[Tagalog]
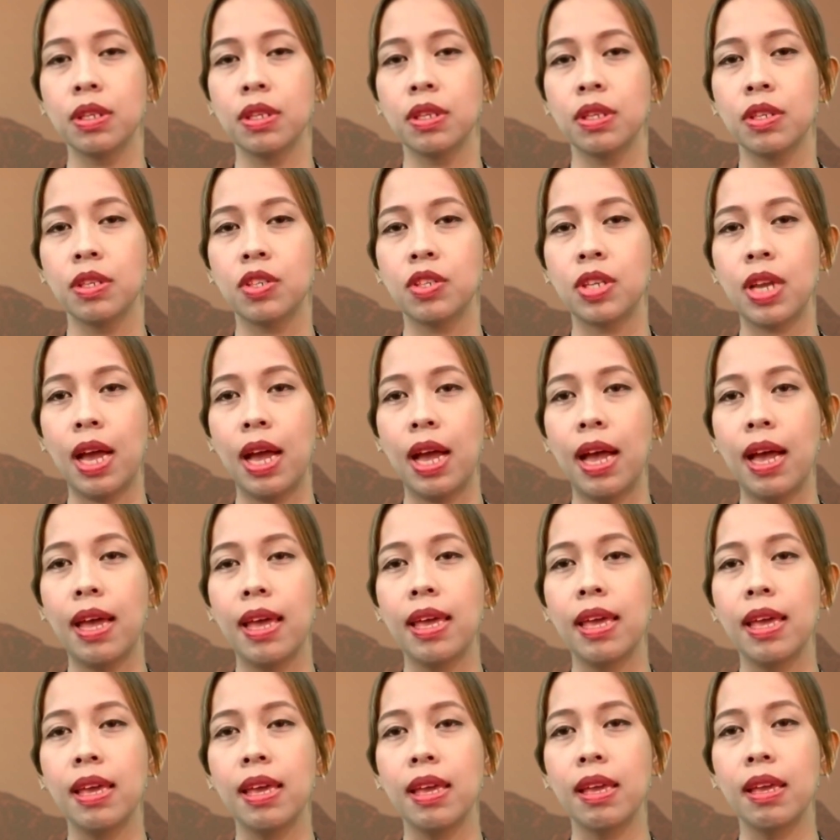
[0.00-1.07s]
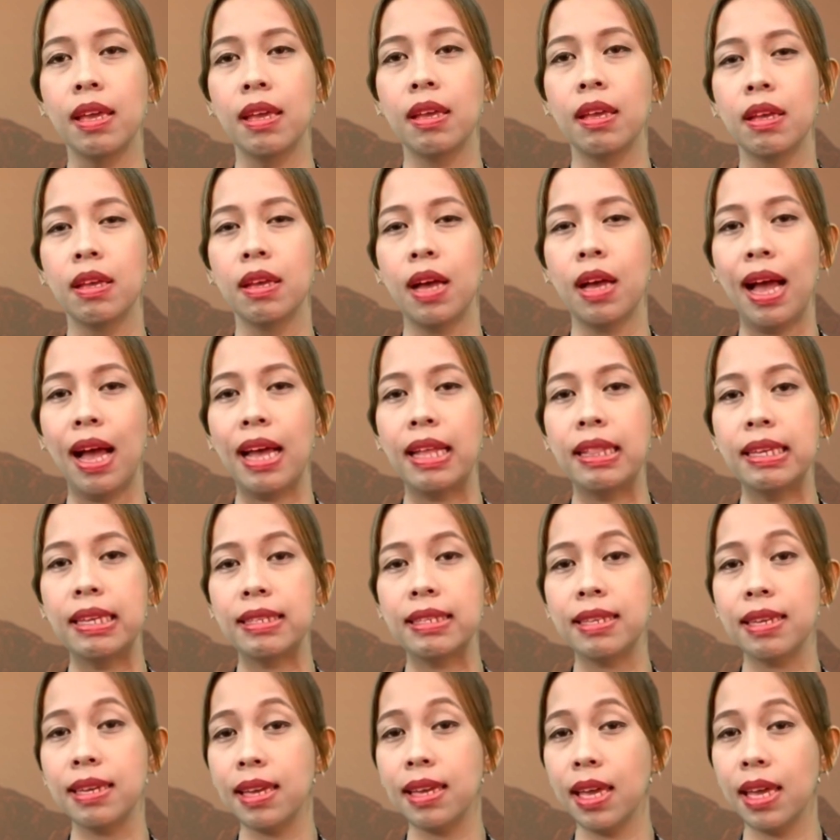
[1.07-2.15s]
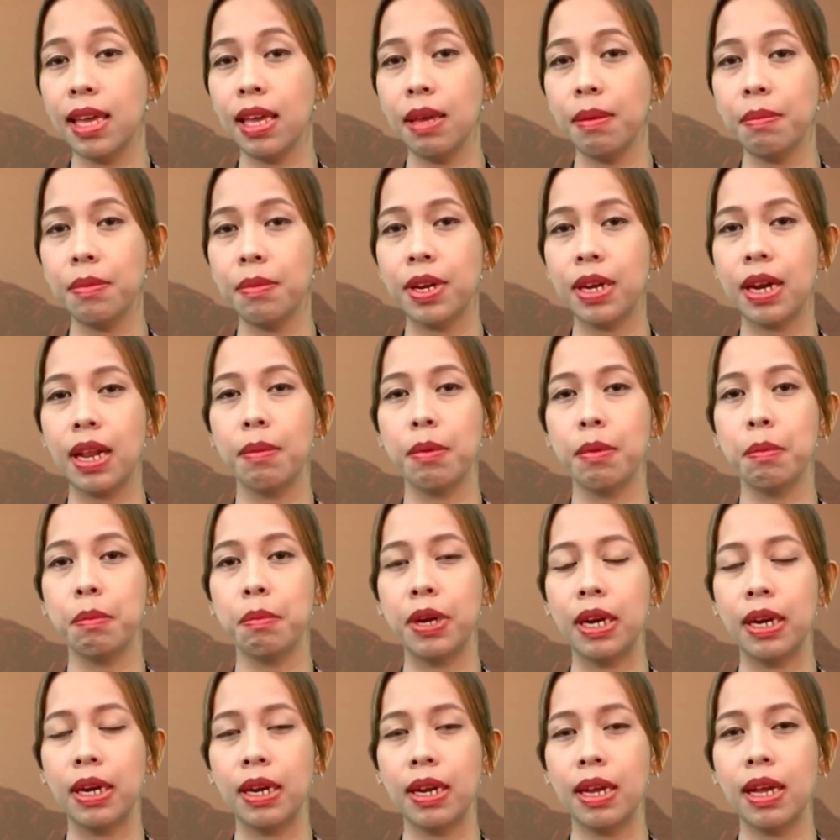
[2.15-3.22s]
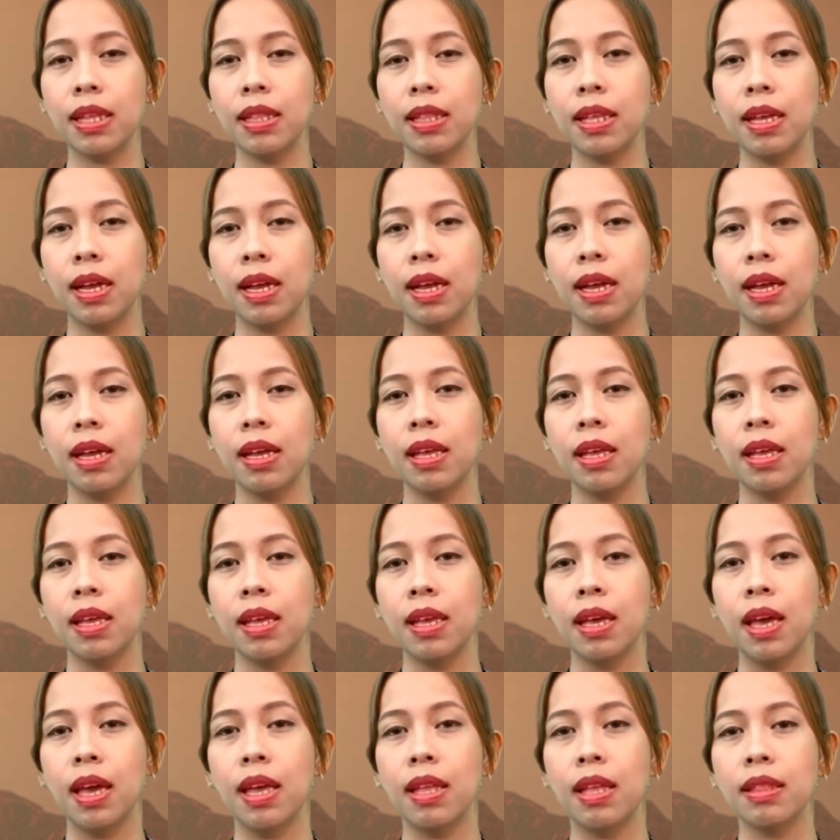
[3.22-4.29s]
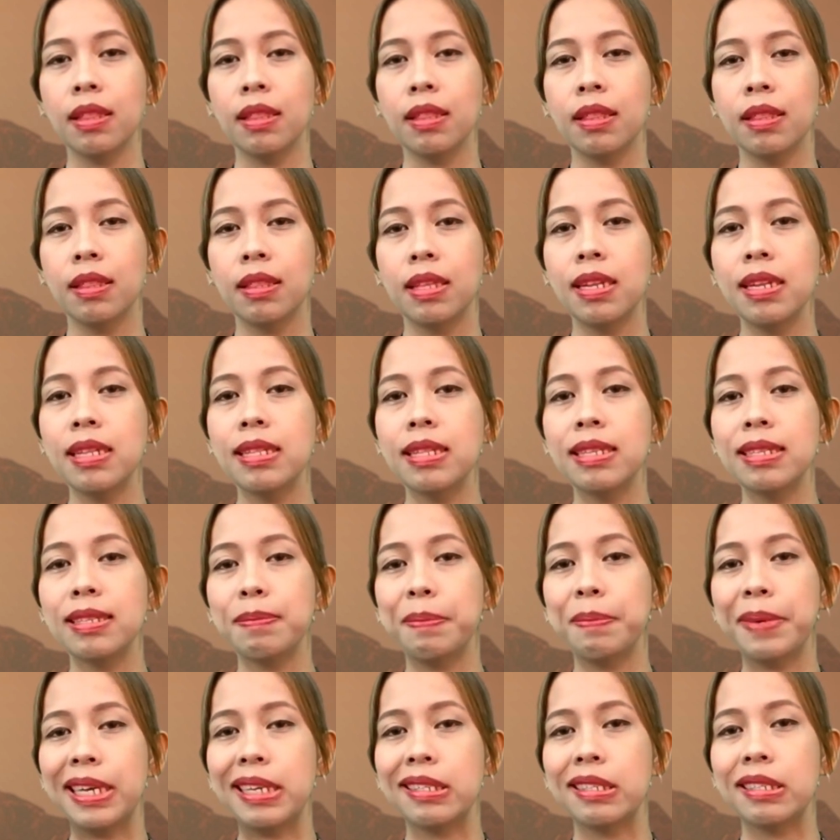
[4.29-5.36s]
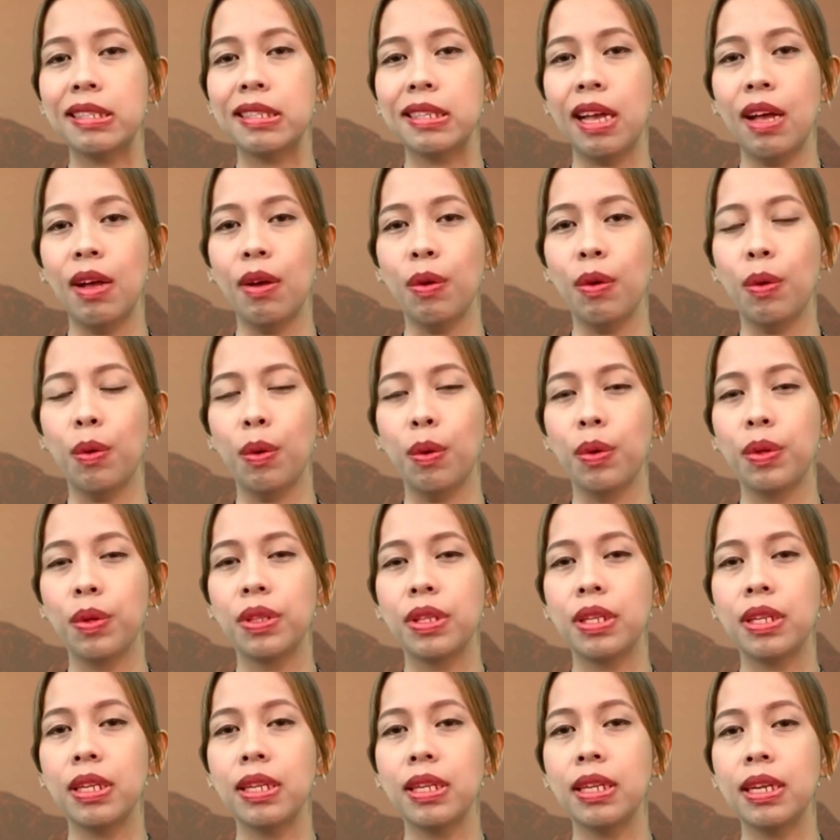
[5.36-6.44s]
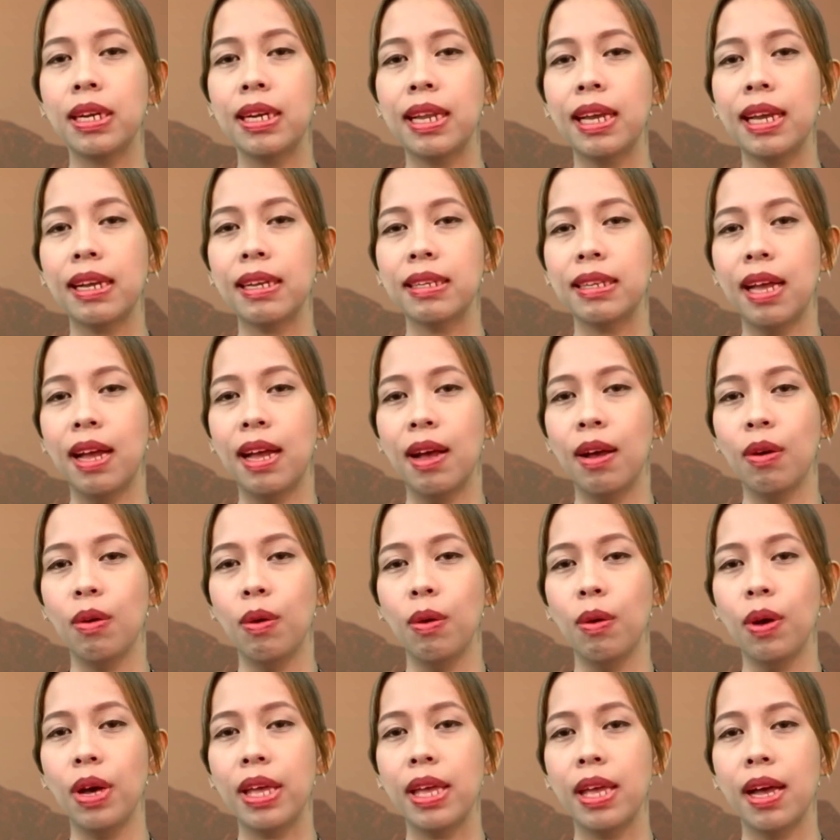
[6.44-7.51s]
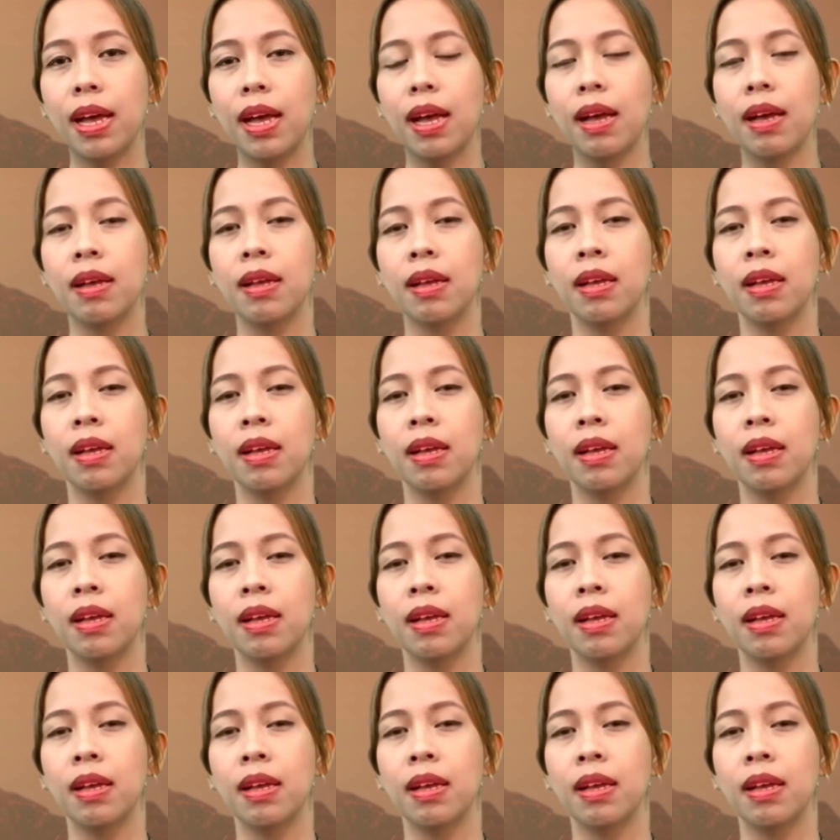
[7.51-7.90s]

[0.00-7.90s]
Siya ay addict sa game, maraming barkada, and dinidespise niya ako, ninineglect niya ako, kaya